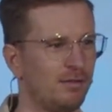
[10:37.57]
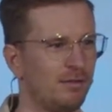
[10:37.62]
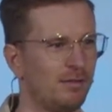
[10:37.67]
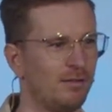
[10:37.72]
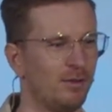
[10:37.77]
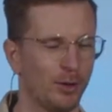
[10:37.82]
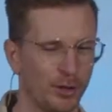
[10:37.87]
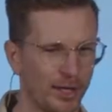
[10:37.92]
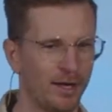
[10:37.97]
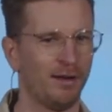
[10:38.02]

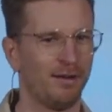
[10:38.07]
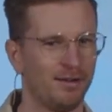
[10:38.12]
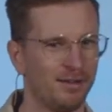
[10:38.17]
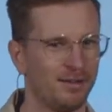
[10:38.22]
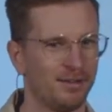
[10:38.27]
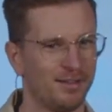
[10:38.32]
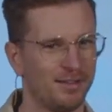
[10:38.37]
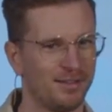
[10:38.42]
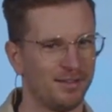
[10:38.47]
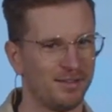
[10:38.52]
Oder?
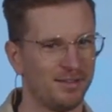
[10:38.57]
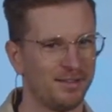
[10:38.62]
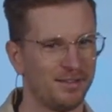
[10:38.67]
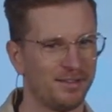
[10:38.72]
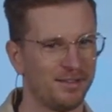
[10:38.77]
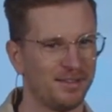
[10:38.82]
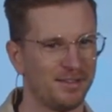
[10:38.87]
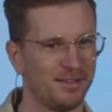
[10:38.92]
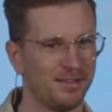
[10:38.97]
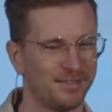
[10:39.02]

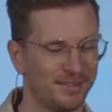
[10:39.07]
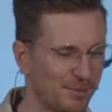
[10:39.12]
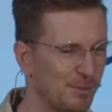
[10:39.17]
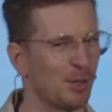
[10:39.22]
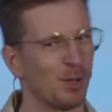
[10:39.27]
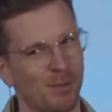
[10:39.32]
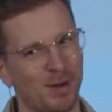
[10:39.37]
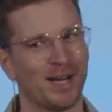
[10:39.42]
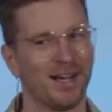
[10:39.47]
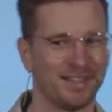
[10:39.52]
Sind wir
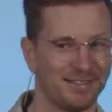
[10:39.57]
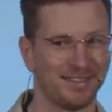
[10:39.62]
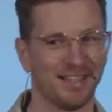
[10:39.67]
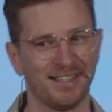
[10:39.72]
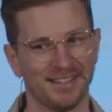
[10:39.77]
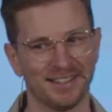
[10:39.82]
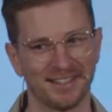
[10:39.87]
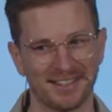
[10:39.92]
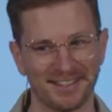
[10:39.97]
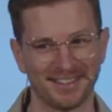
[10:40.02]
doch mal ganz
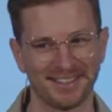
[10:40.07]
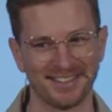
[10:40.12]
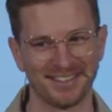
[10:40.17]
ehrlich.